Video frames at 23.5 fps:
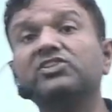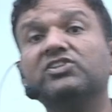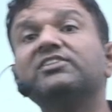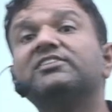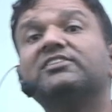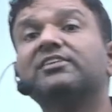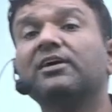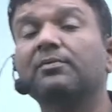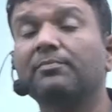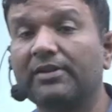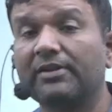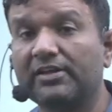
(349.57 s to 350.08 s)

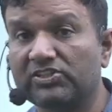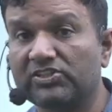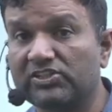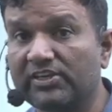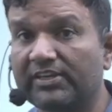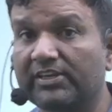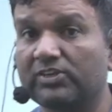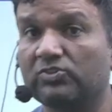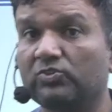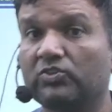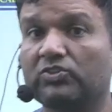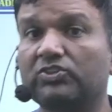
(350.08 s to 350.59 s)
साम्राज्य की
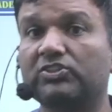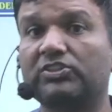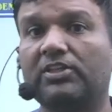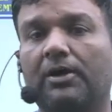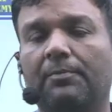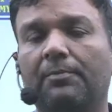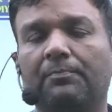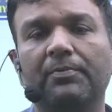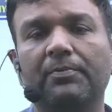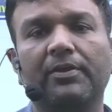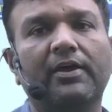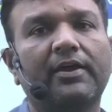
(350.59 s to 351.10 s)
जो
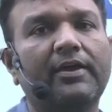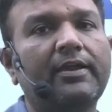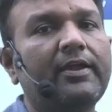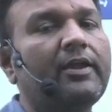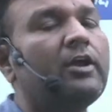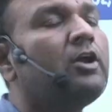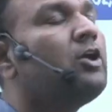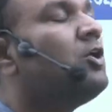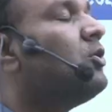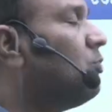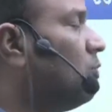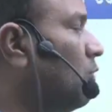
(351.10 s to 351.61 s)
स्थापना है
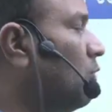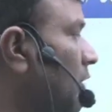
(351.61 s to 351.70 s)
वो